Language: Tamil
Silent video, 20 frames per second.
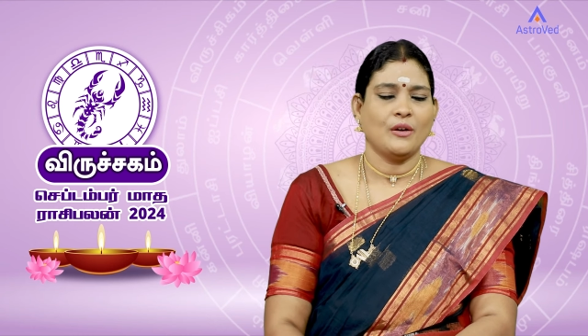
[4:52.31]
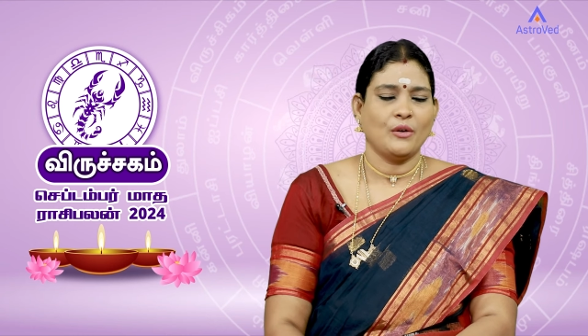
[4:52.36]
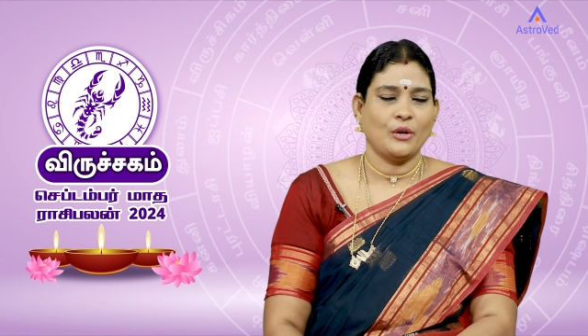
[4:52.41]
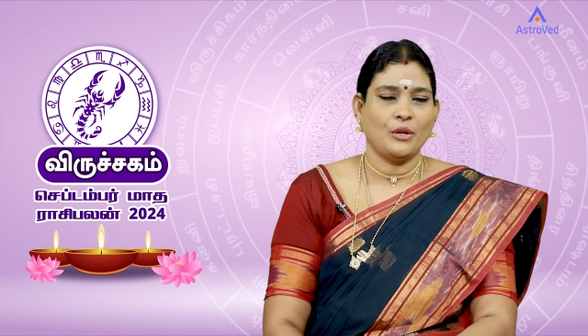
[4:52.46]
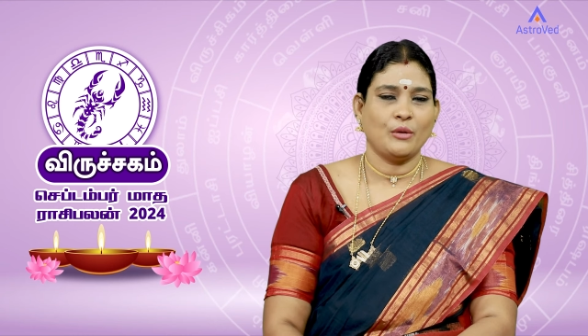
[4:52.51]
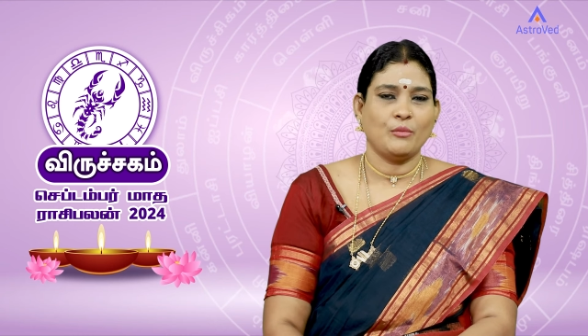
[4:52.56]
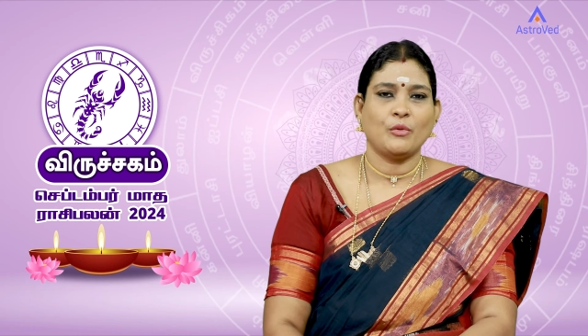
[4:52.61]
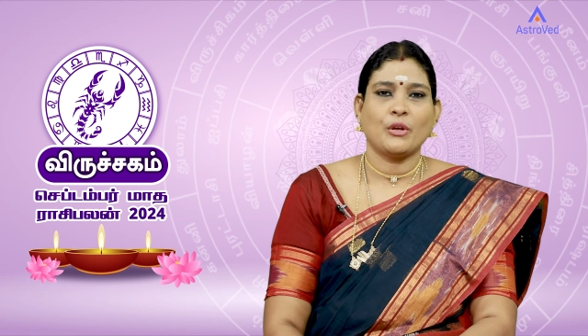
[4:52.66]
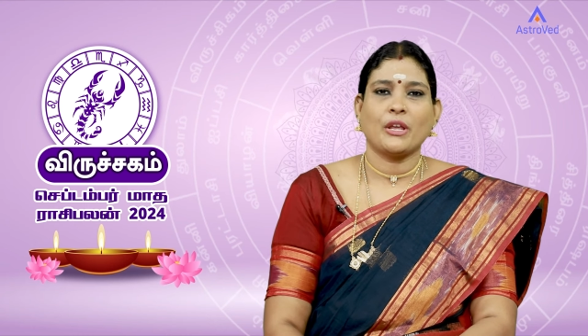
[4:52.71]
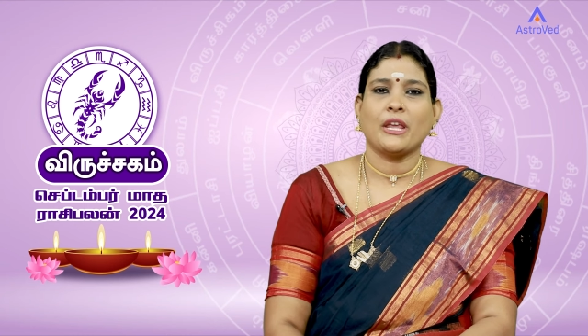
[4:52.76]

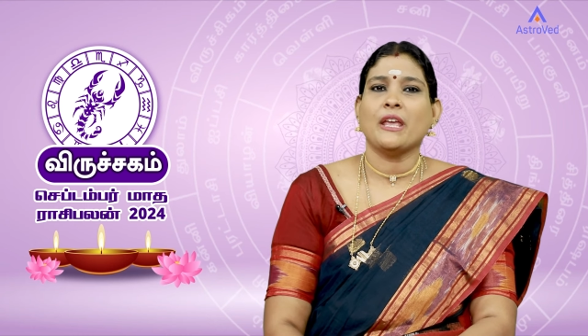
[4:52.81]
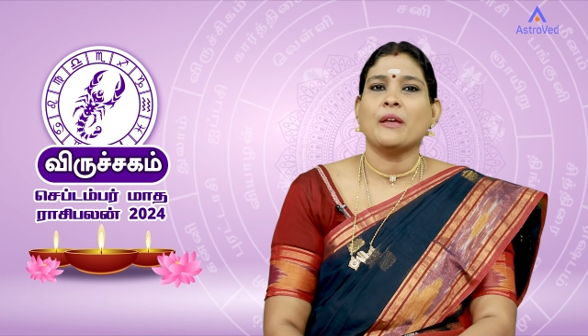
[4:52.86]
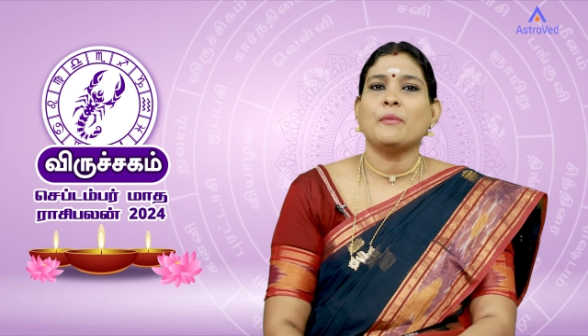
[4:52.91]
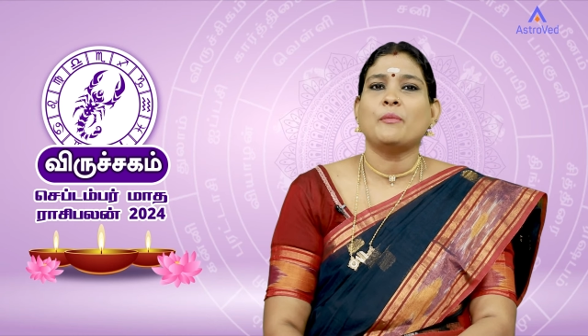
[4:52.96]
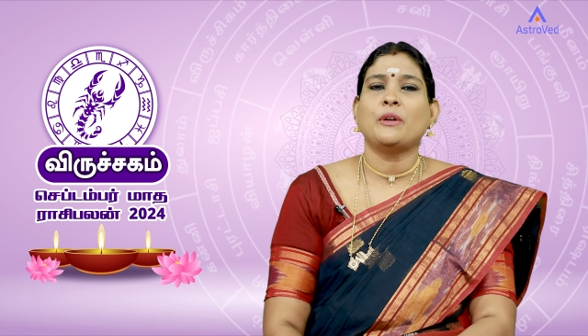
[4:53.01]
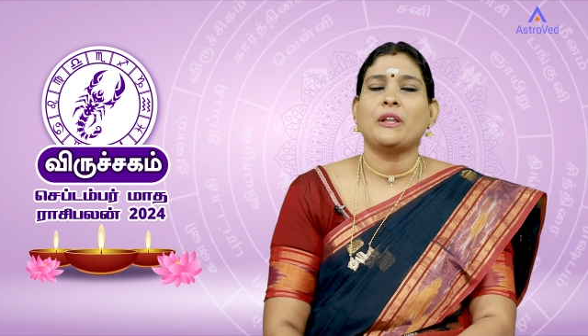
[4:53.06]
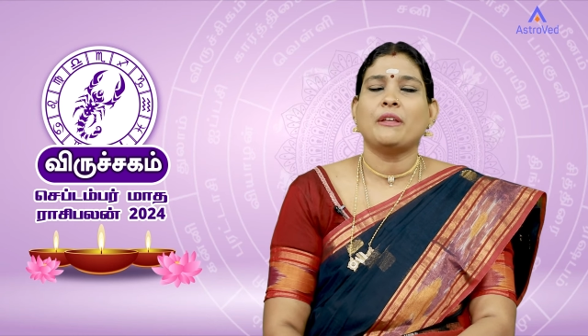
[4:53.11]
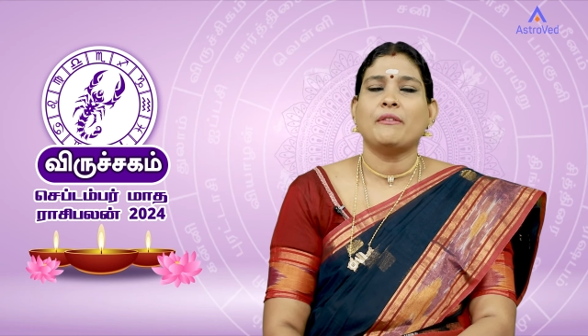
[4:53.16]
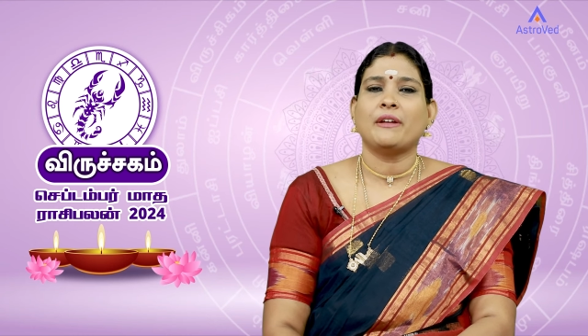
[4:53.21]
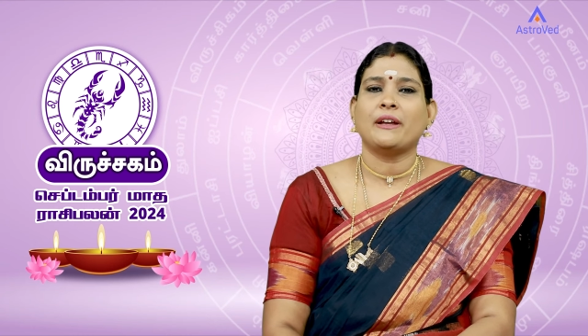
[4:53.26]
ஒரு முக்கிய
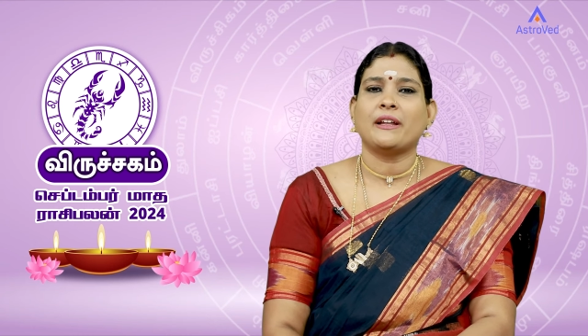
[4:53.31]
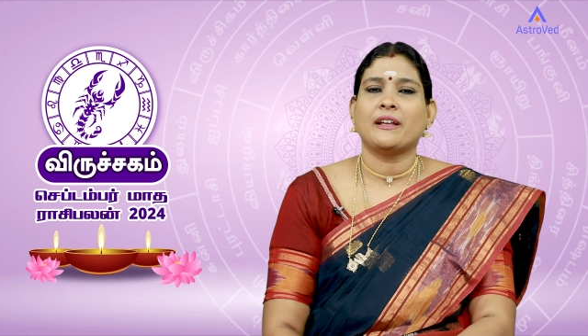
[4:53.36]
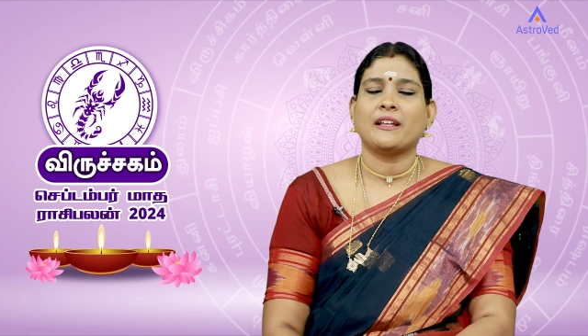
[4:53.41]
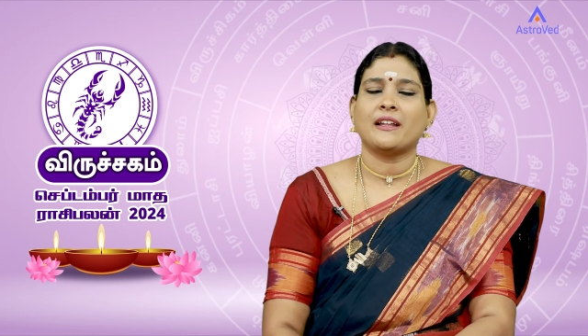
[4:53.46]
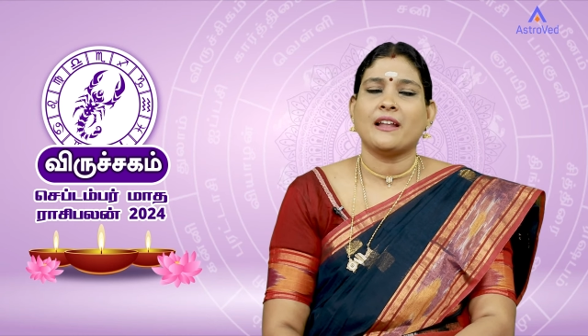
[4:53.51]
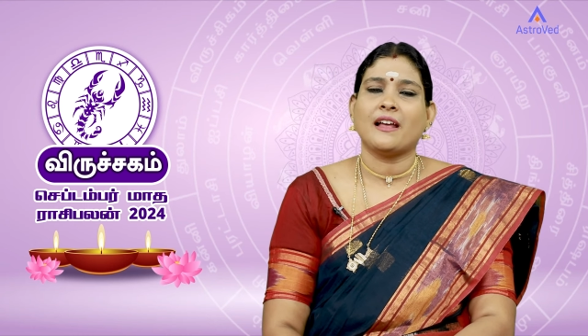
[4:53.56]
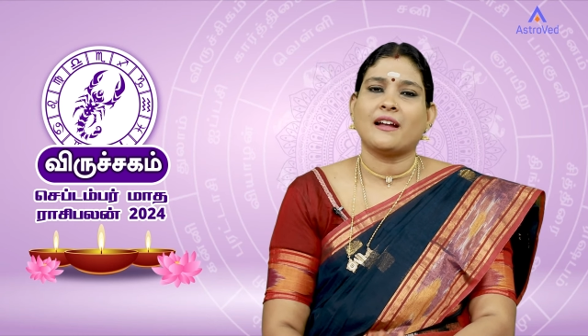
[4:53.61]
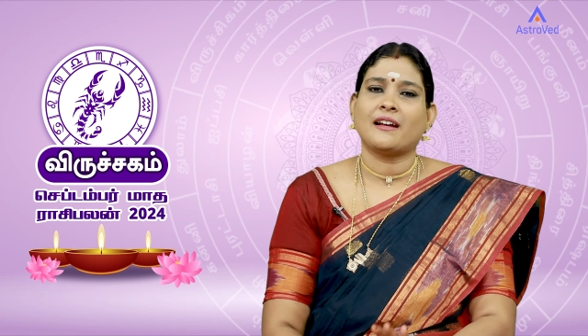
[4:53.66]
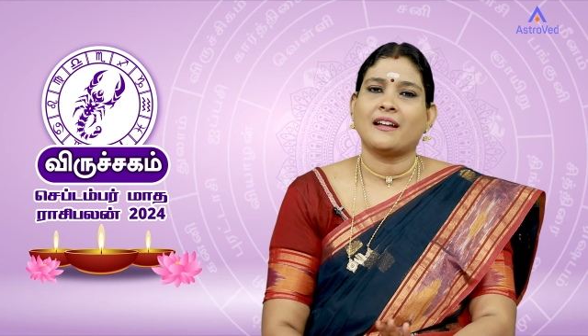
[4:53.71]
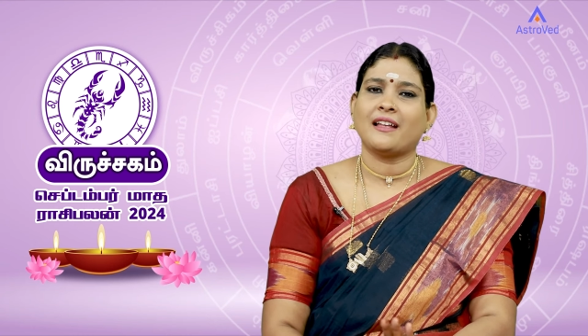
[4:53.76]
முடிவு
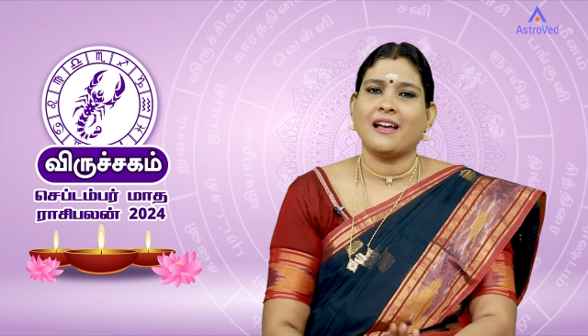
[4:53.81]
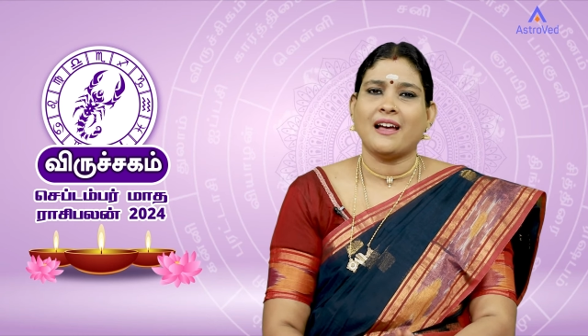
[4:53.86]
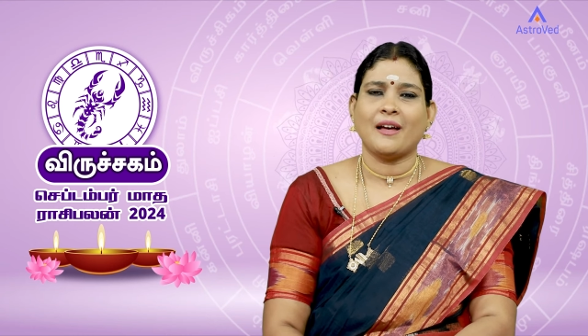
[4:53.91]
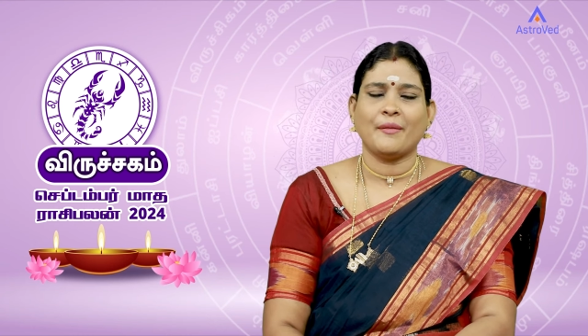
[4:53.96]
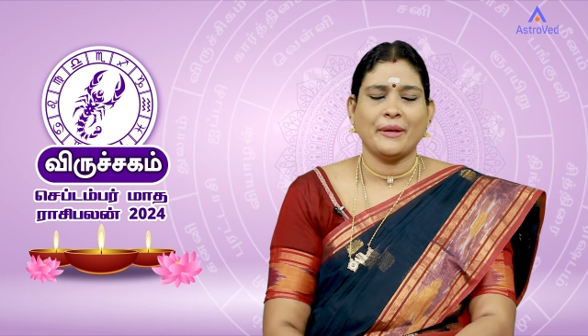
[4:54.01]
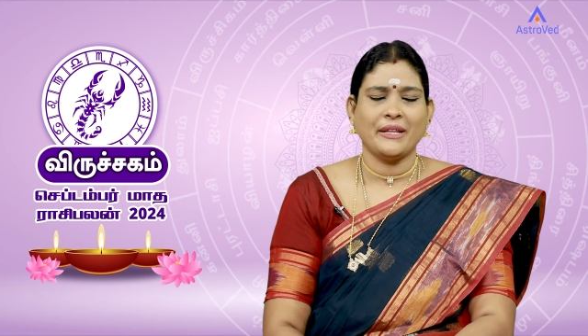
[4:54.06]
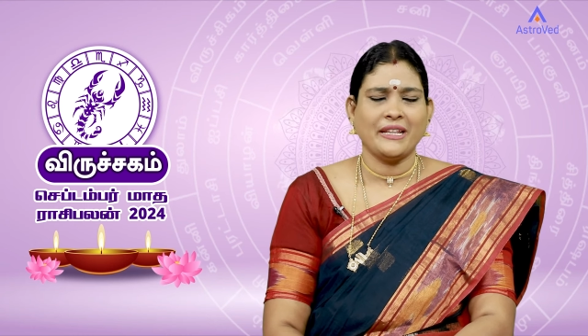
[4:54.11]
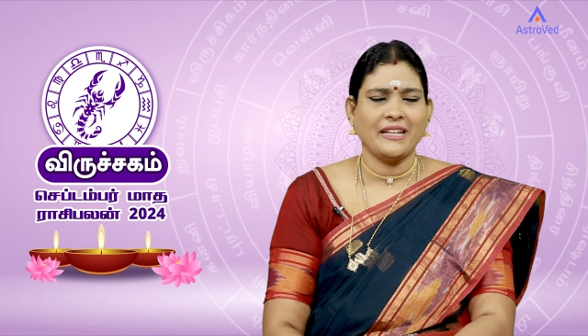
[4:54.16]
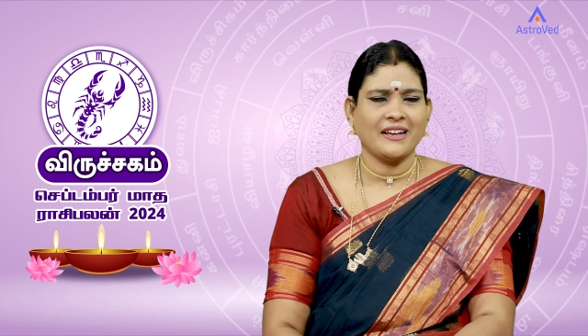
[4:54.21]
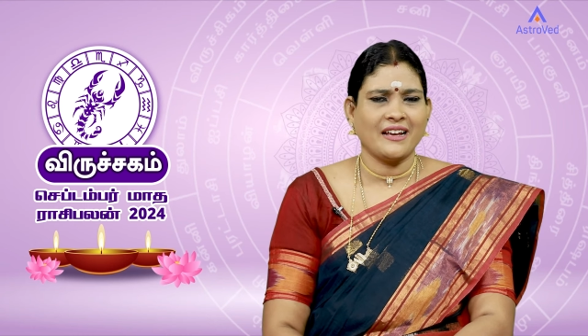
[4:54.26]
எடுக்கிறாங்கன்னா
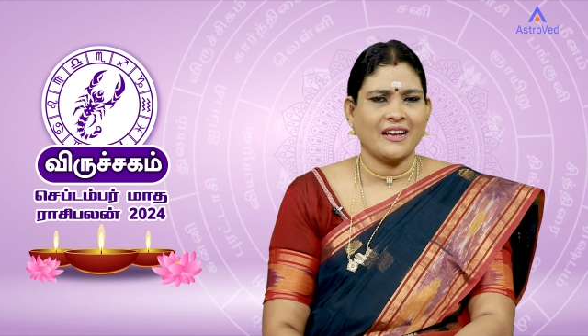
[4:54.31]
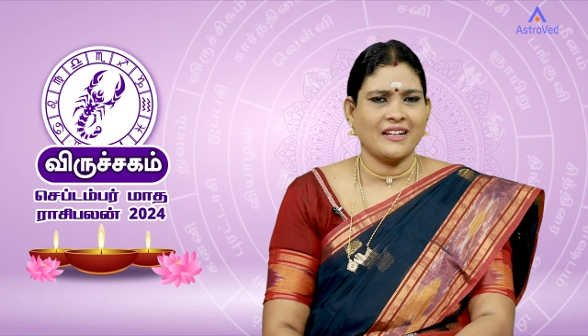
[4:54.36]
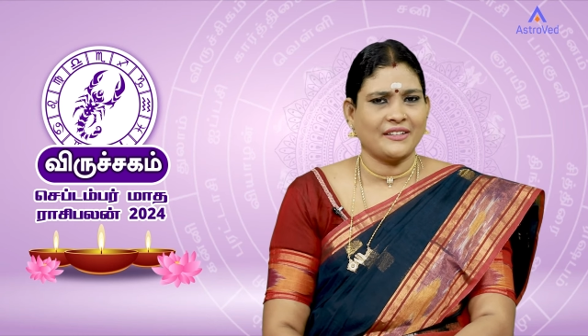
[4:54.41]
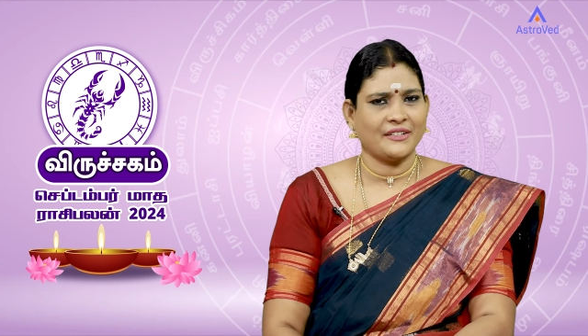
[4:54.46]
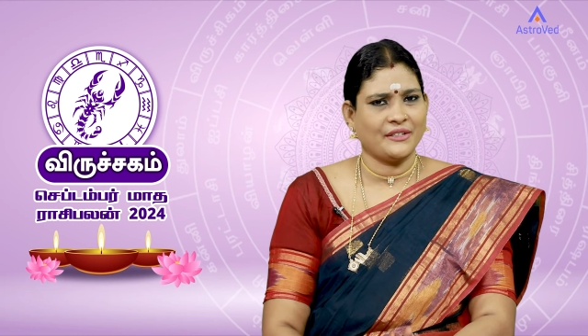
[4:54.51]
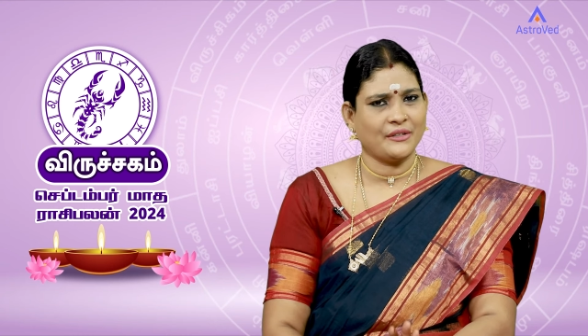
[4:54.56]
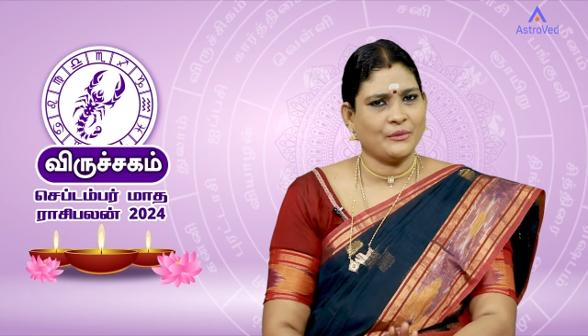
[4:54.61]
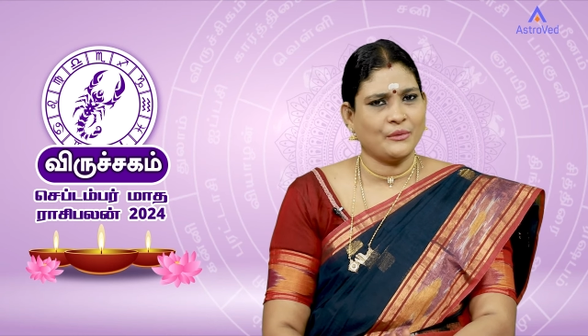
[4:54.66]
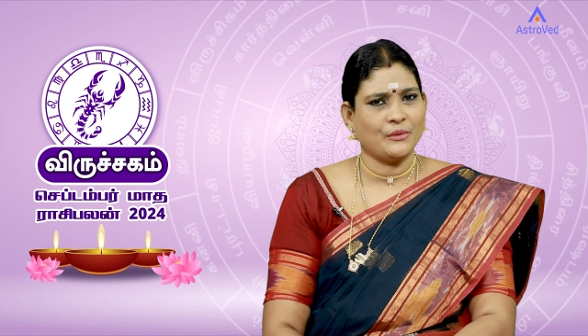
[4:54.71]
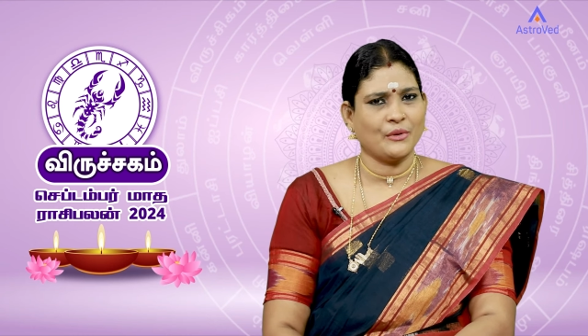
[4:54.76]
அமைதி
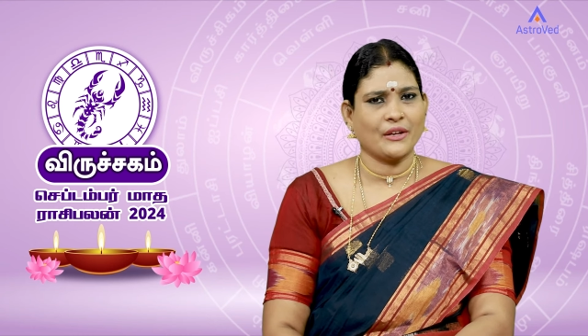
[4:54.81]
காத்துட்டு